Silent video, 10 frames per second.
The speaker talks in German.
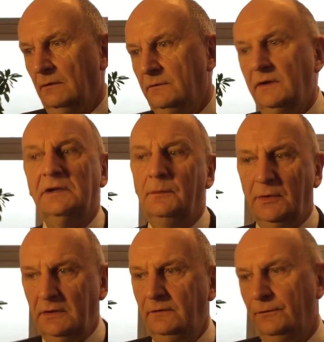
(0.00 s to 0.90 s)
Und ich kann
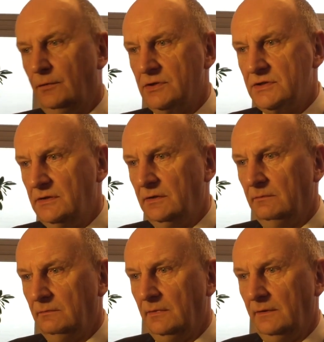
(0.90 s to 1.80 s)
mir nicht vorstellen,
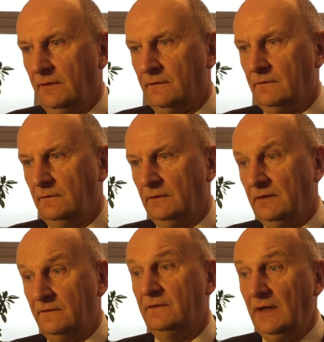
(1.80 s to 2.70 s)
dass
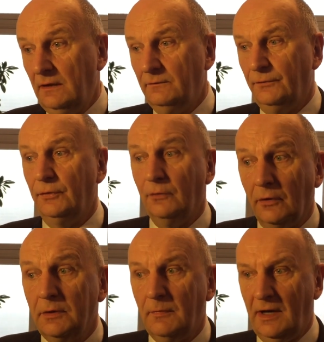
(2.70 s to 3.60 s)
das Sehen von
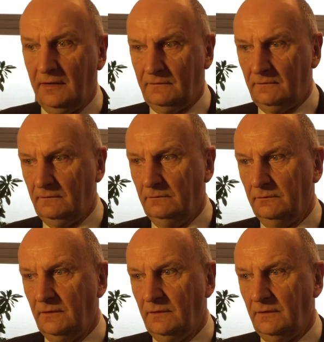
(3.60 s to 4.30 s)
neuem Hass